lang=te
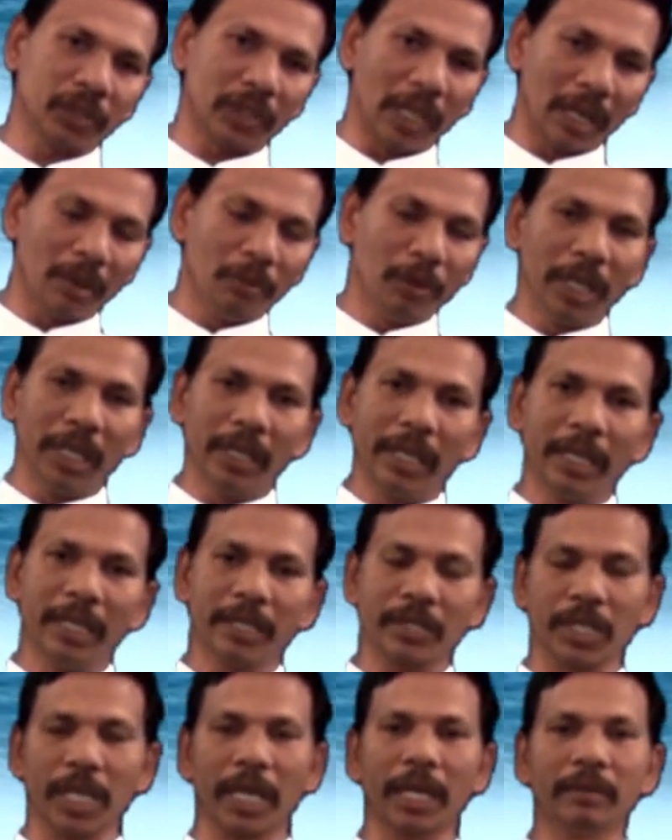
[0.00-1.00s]
స్థలం లేదనే
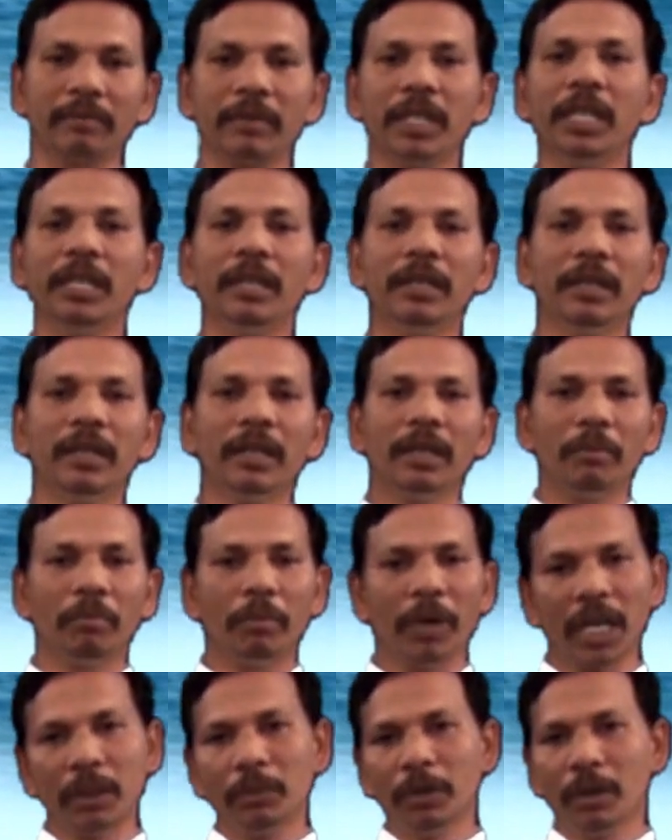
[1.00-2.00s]
సంగతి
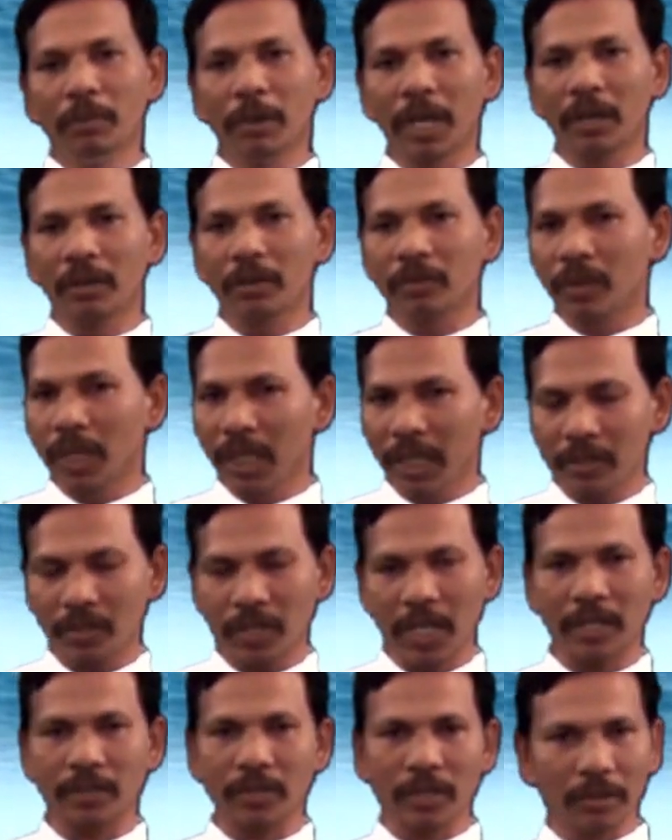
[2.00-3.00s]
బైబిల్ మనకు
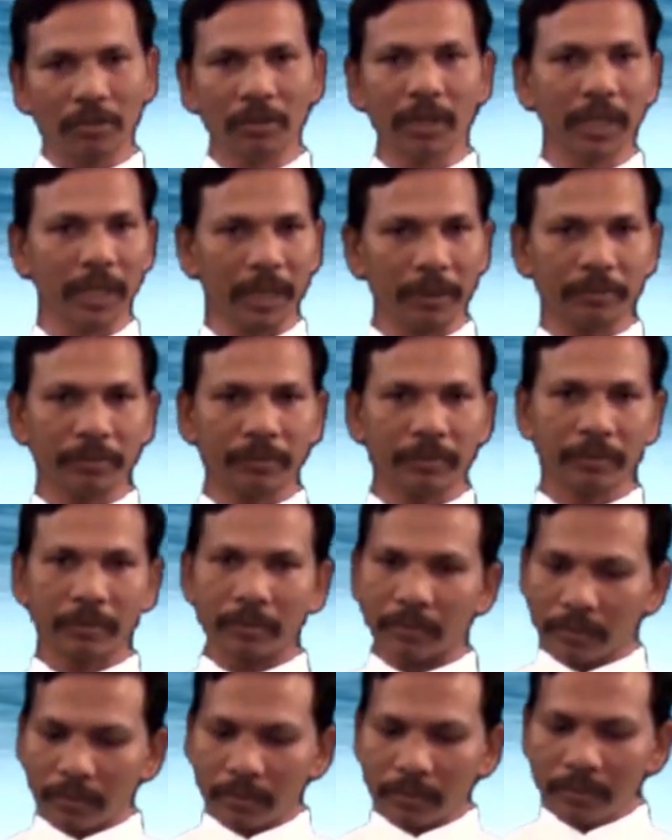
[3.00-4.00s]
తెలియచేస్తూ ఉంది
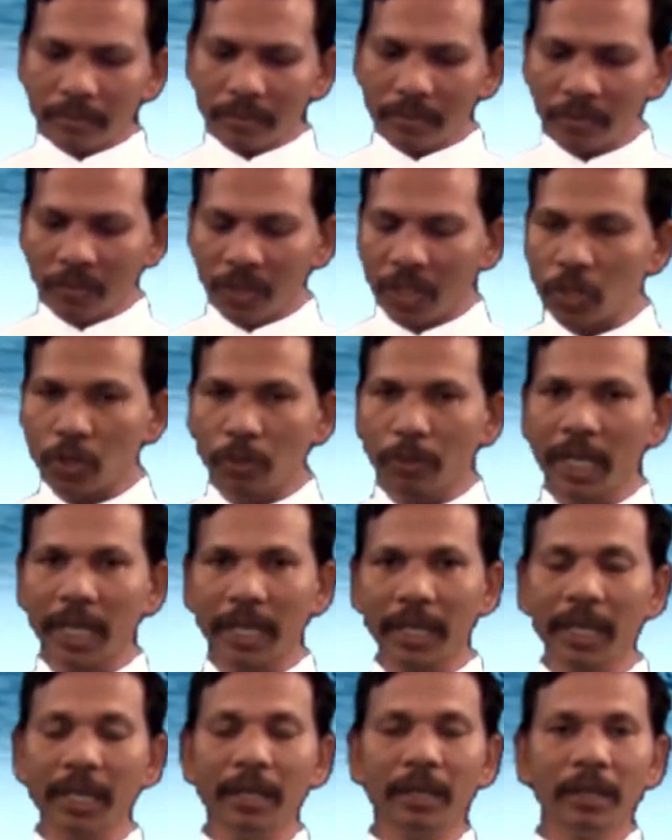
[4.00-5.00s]

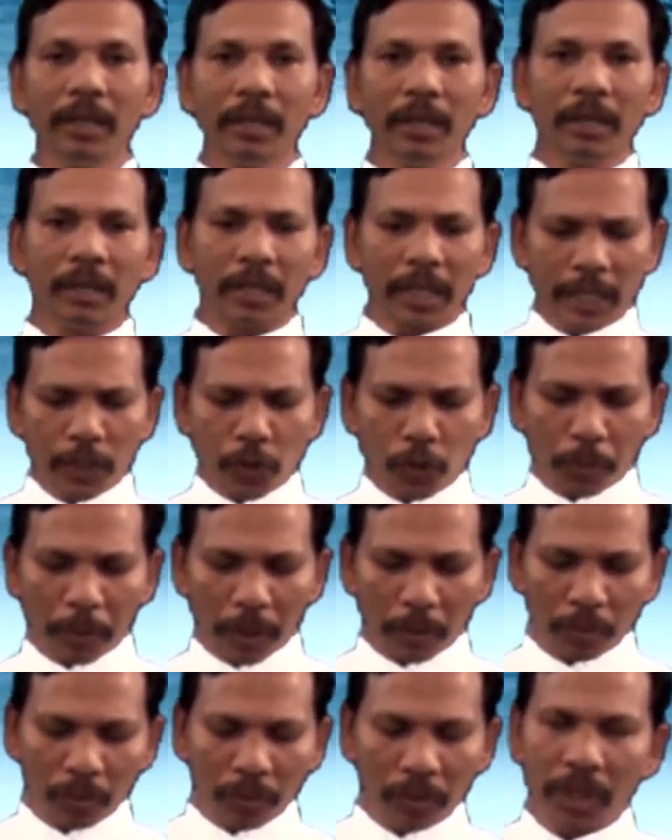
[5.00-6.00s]
నిజంగానే యేసు
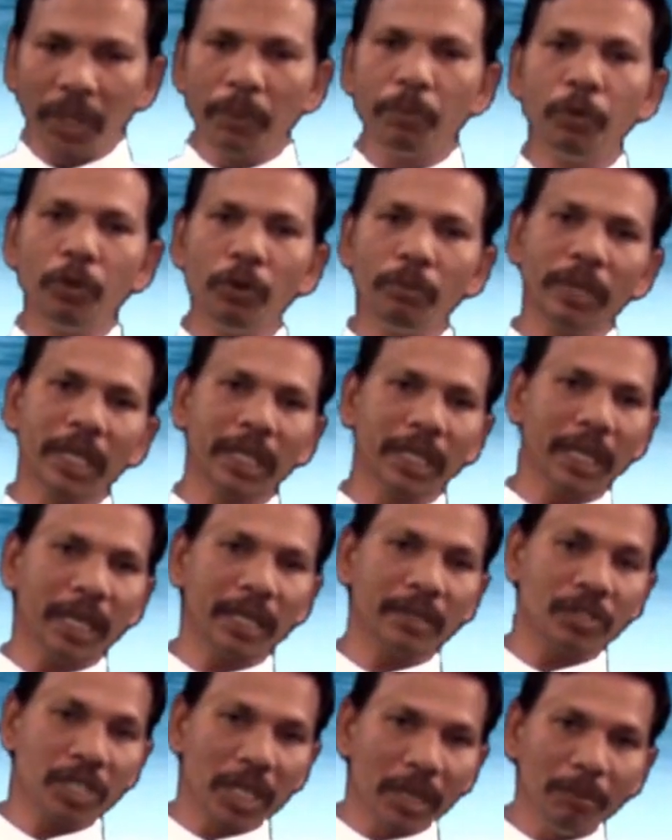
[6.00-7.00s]
ప్రభు ఈ భూమి మీద
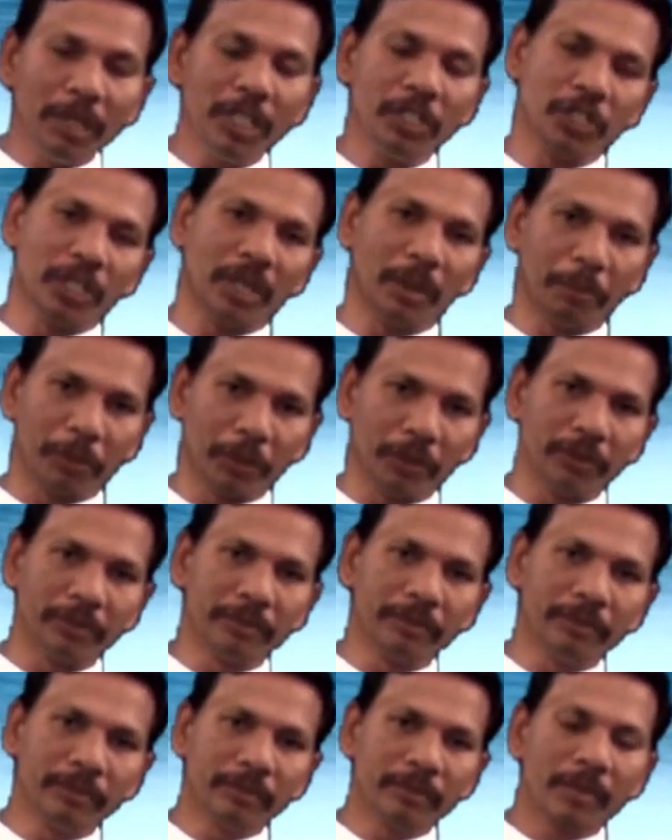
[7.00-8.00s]
జన్మించినప్పుడు
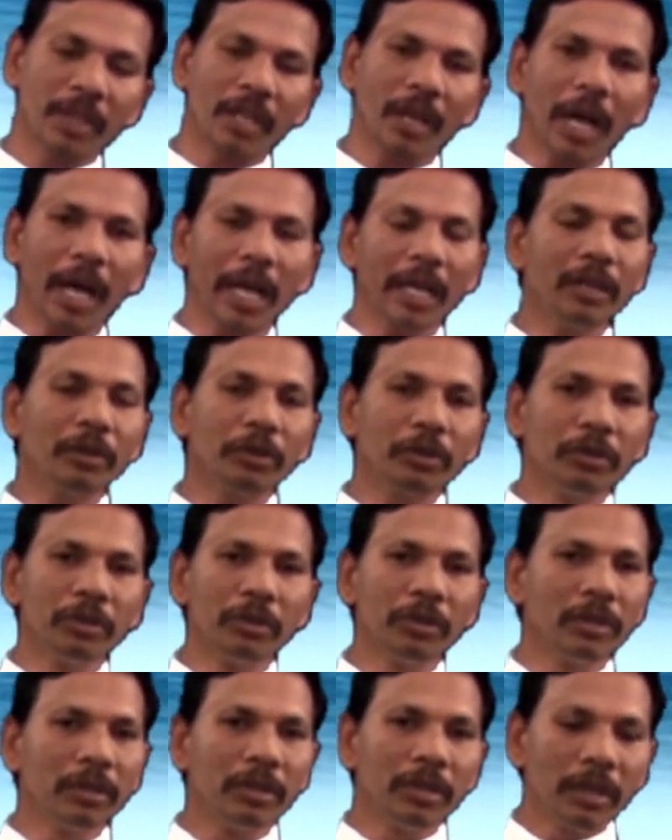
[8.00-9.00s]
ఆయనకు
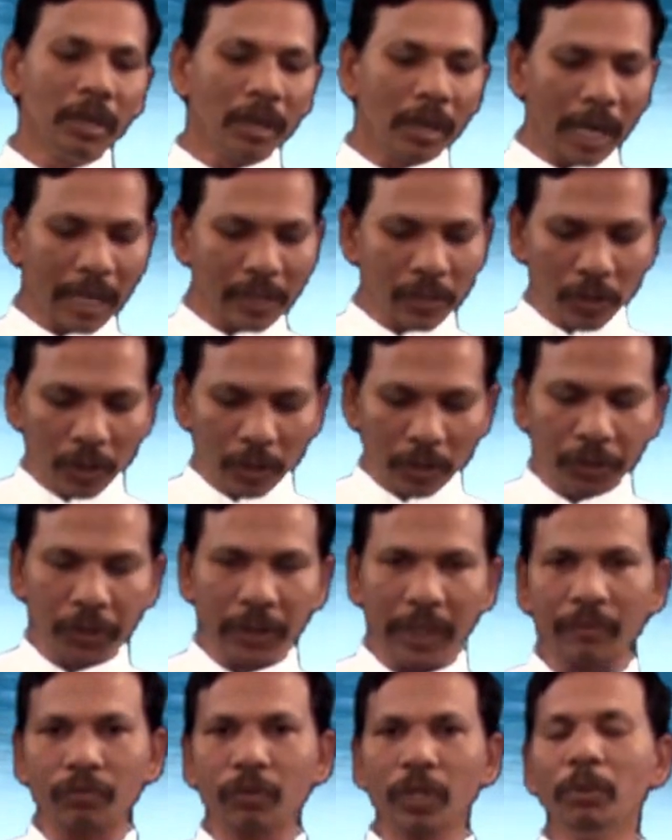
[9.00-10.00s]
అసలు
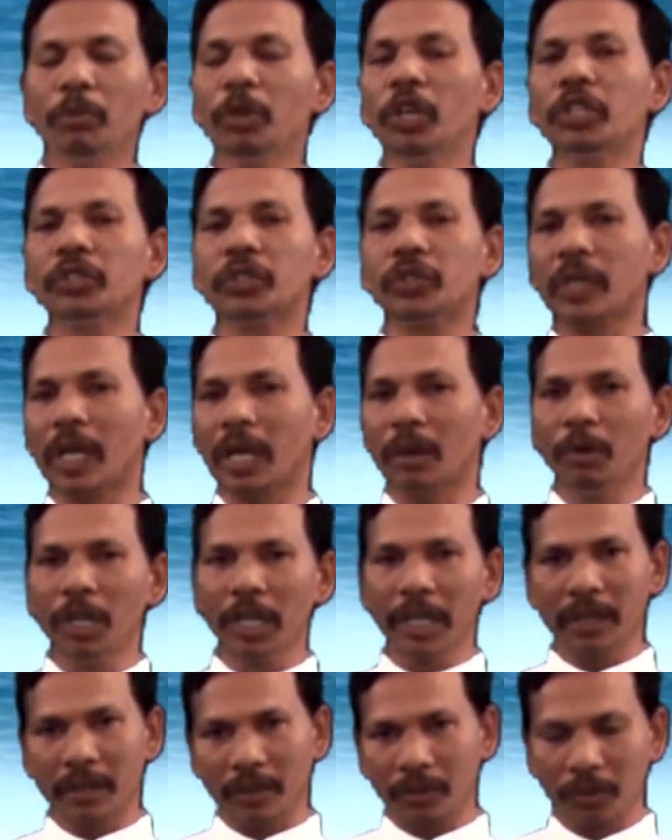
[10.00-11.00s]
సత్రములో స్థలము
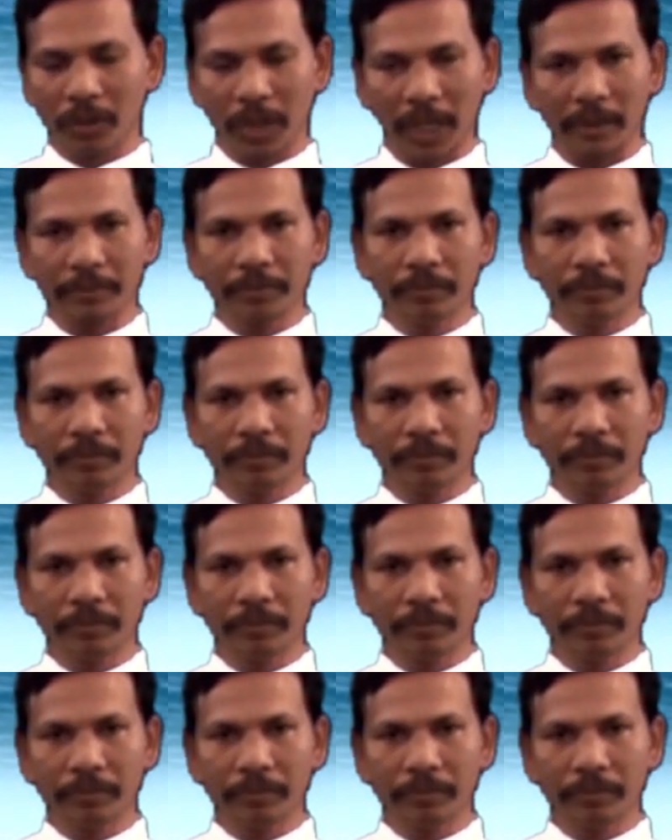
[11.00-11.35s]
లేనందున